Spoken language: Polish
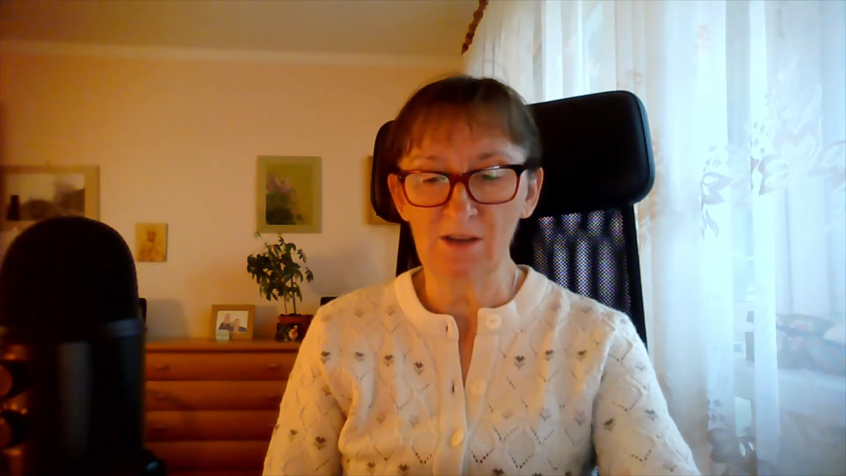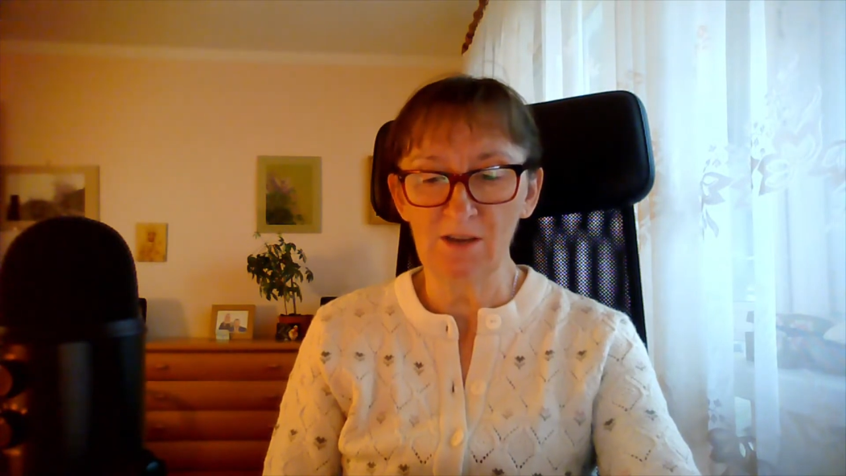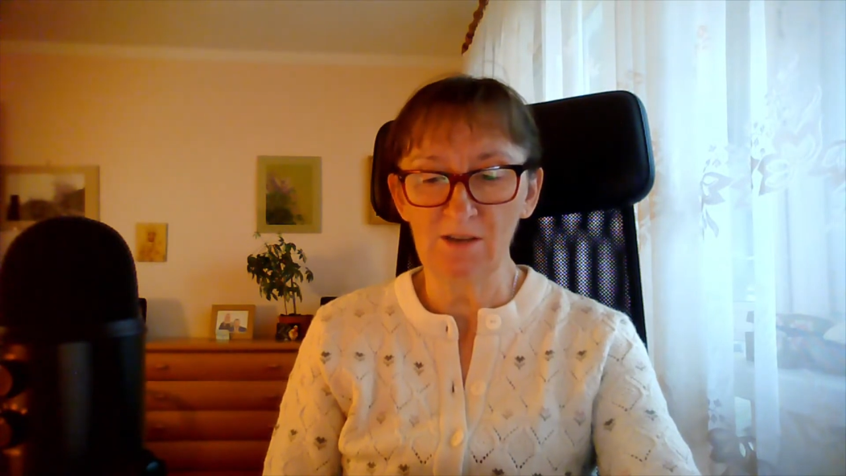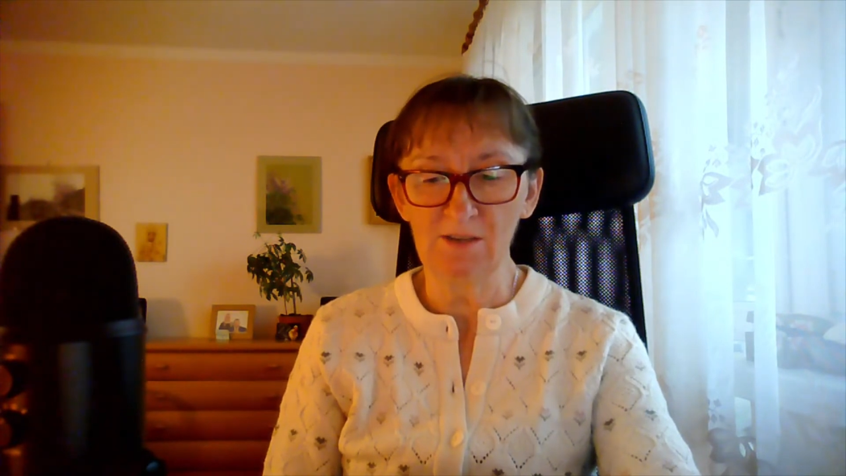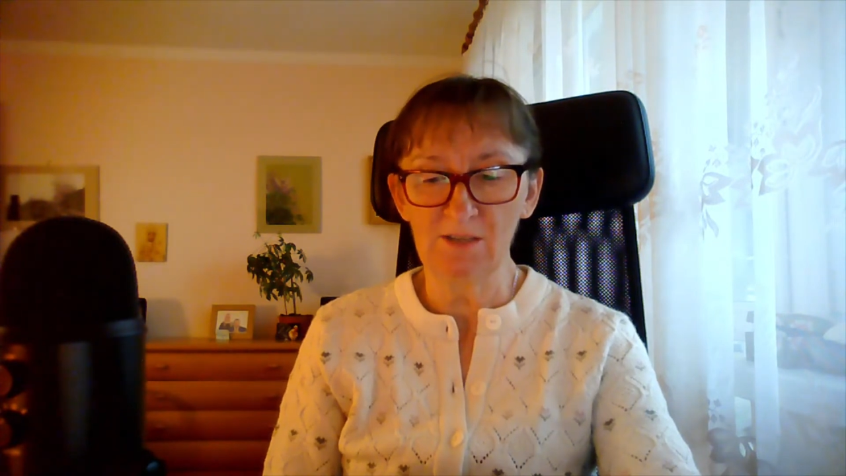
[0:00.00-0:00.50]

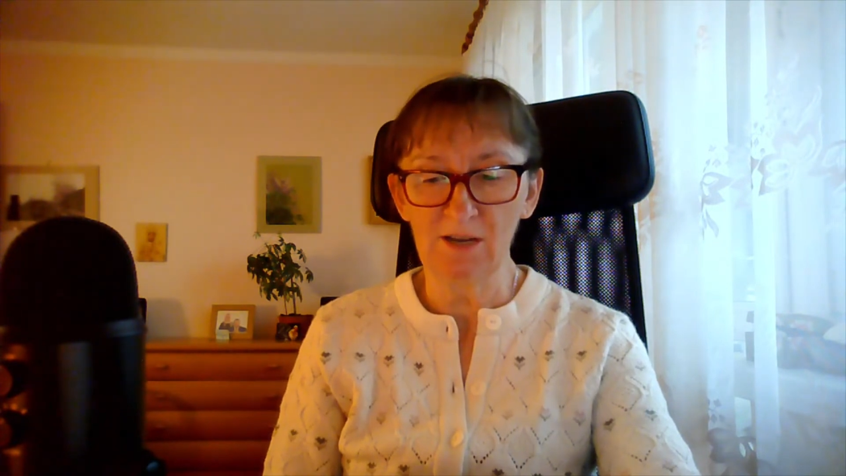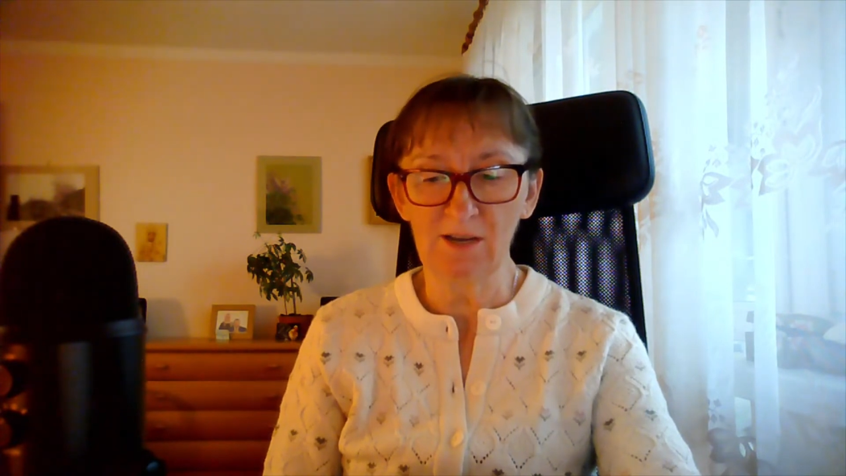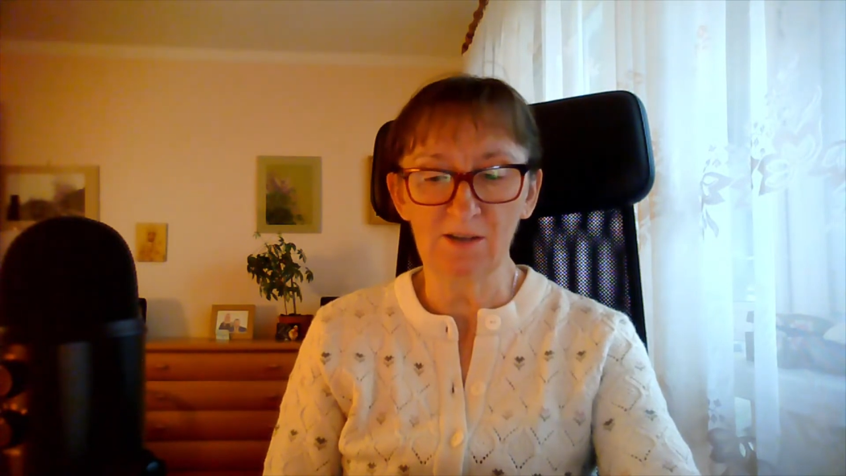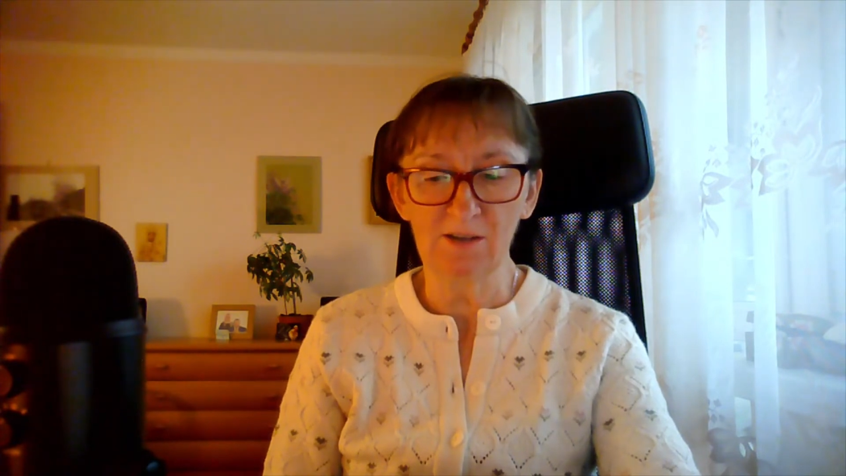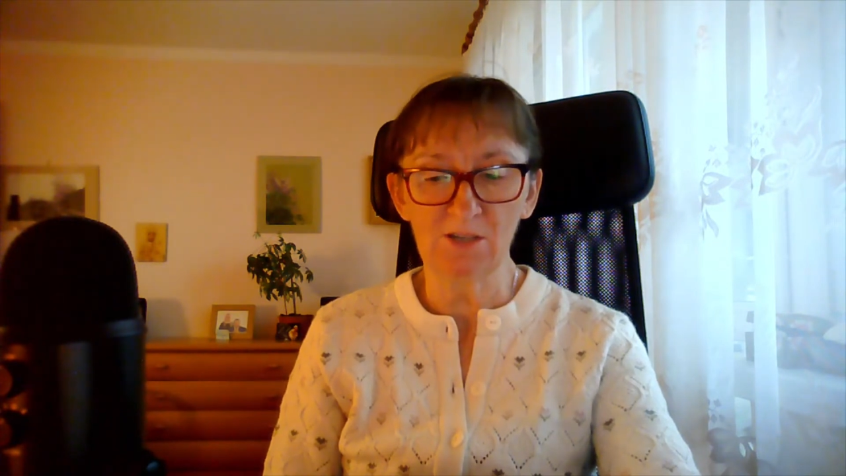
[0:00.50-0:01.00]
i
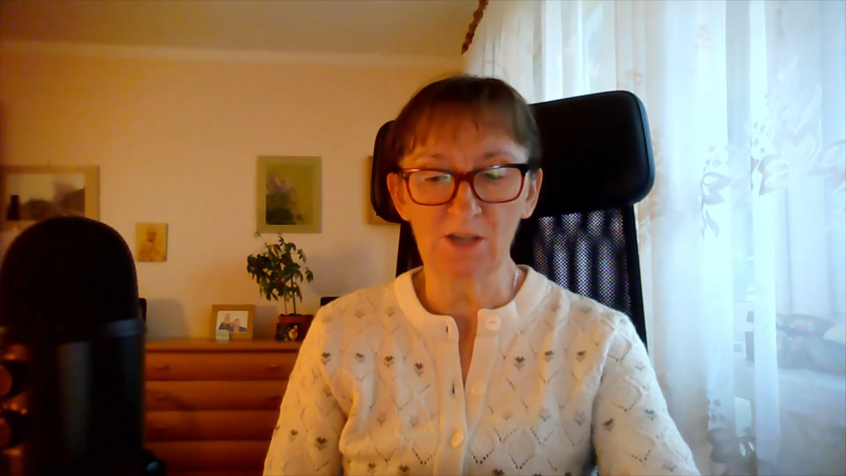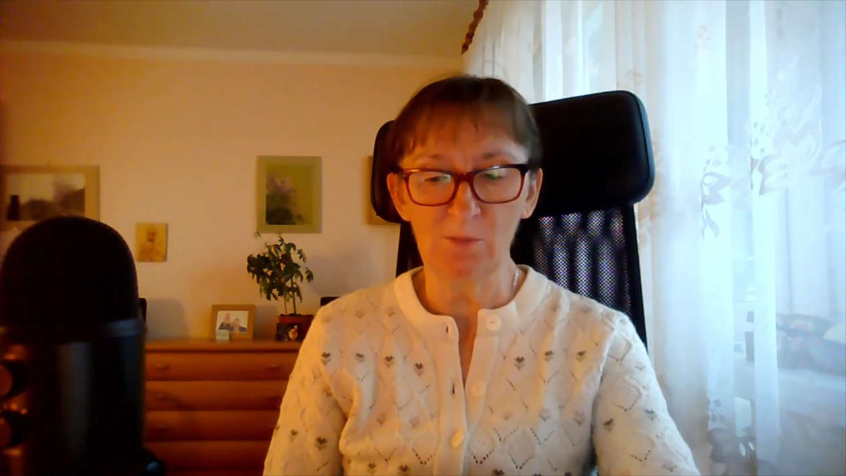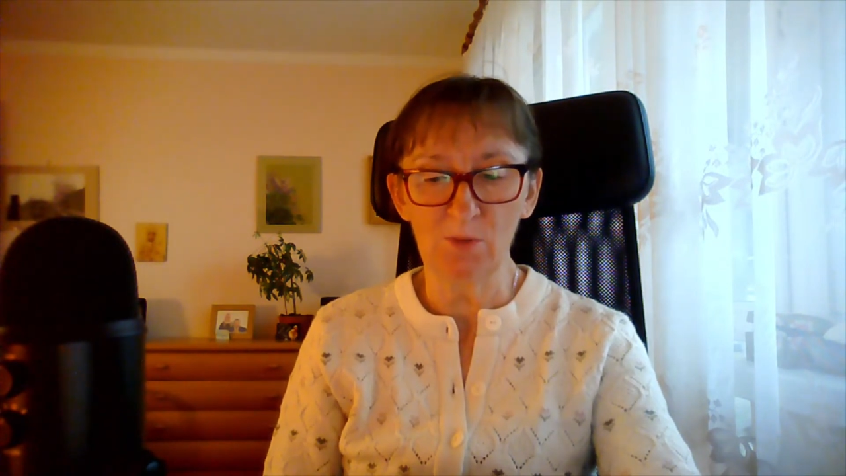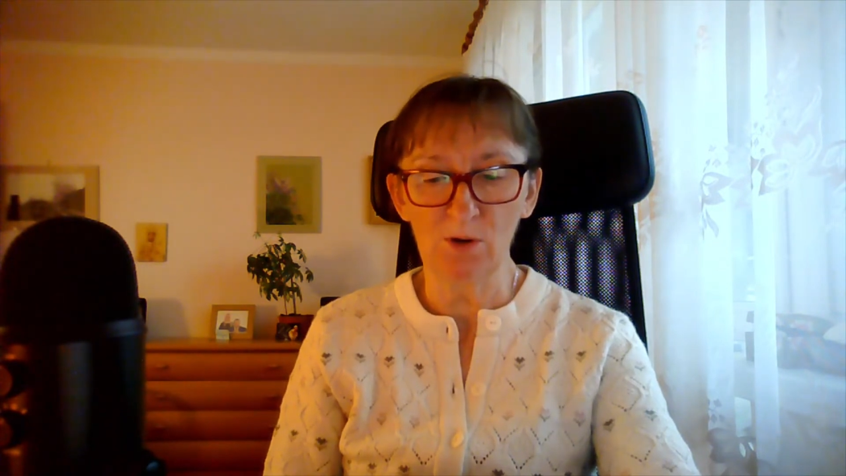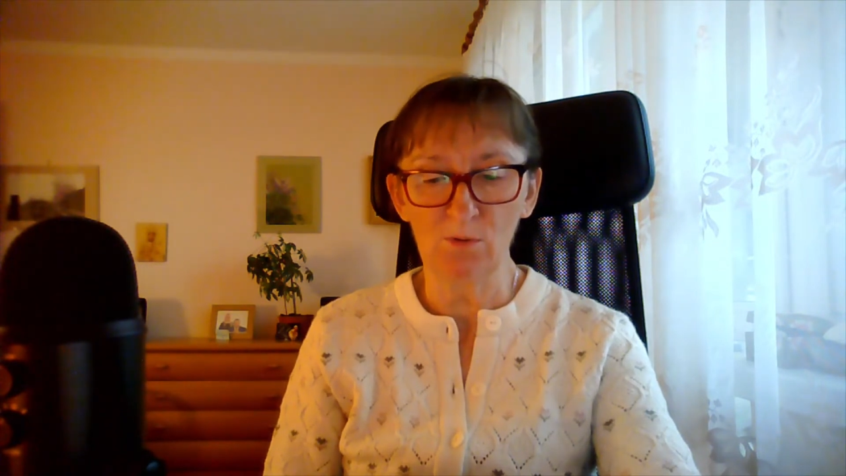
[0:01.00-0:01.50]
zagęszcza
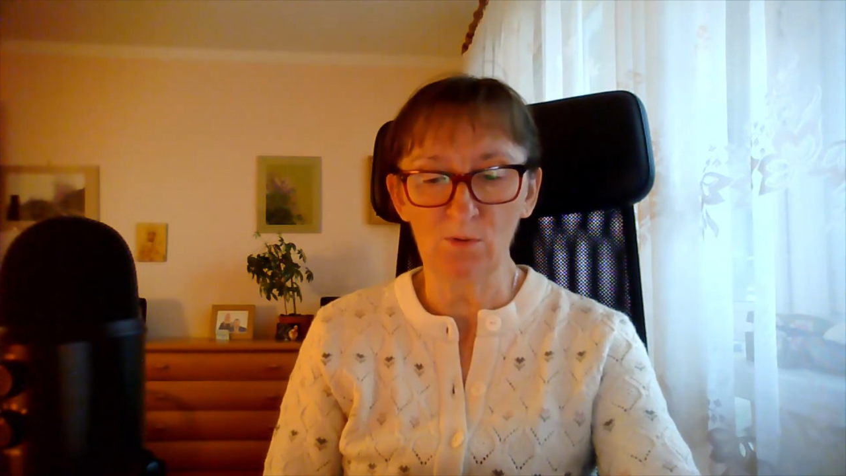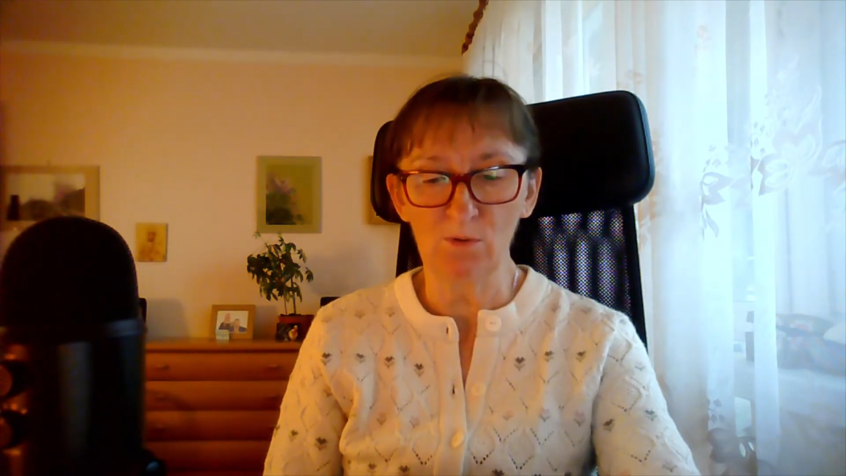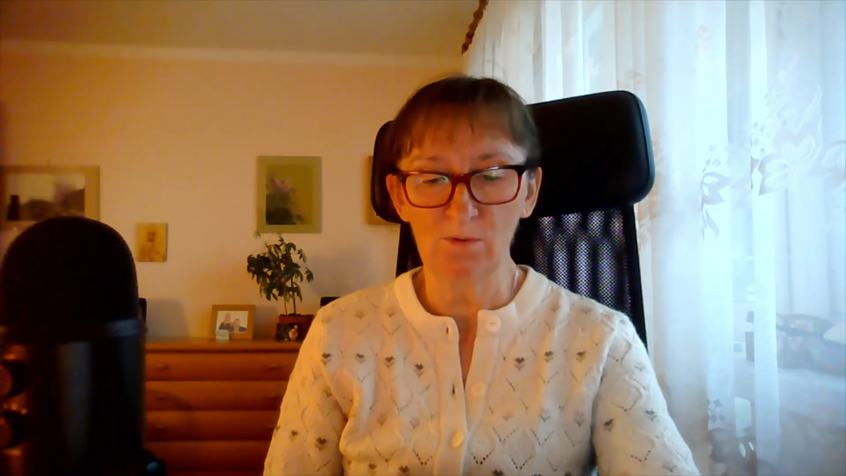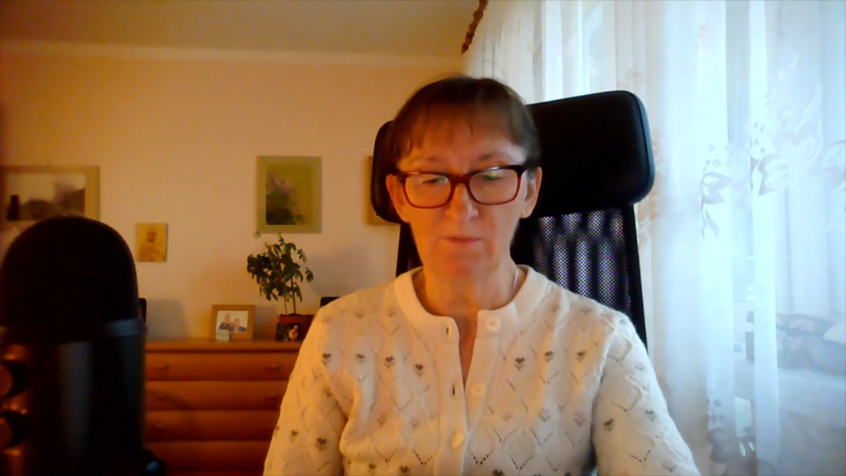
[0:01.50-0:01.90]
piołun.